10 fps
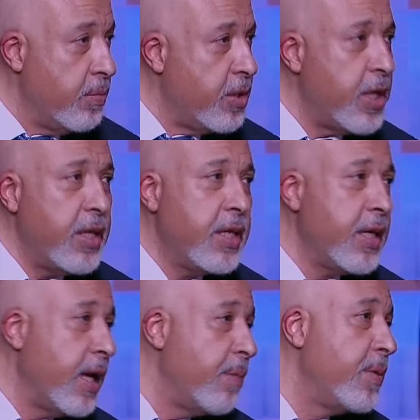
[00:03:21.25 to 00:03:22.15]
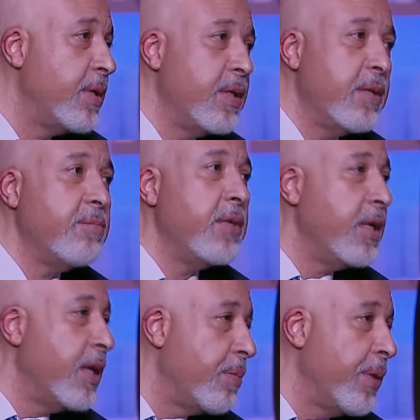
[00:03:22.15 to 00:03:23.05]
مش هيجي قبل
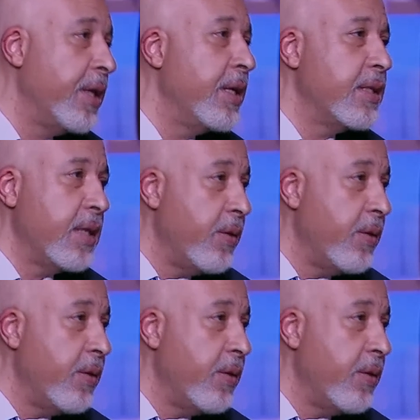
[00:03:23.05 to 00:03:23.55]
الأربعينات